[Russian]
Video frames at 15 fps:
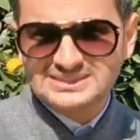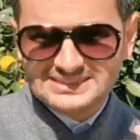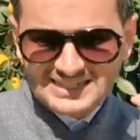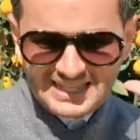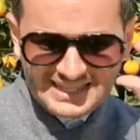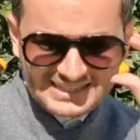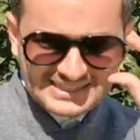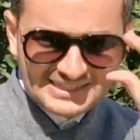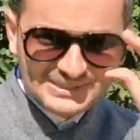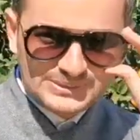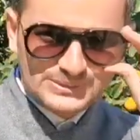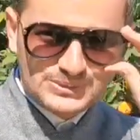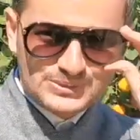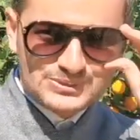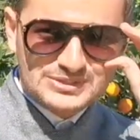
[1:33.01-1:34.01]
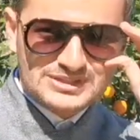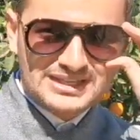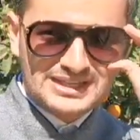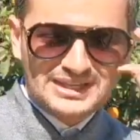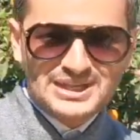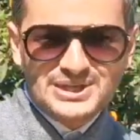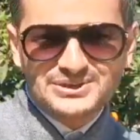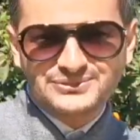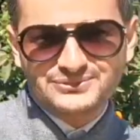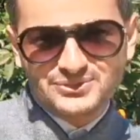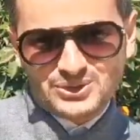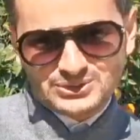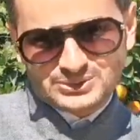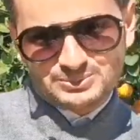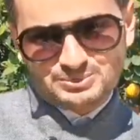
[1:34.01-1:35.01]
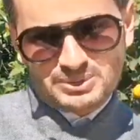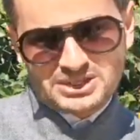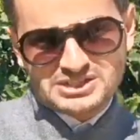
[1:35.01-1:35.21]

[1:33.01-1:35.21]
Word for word: снег, друзья, вот,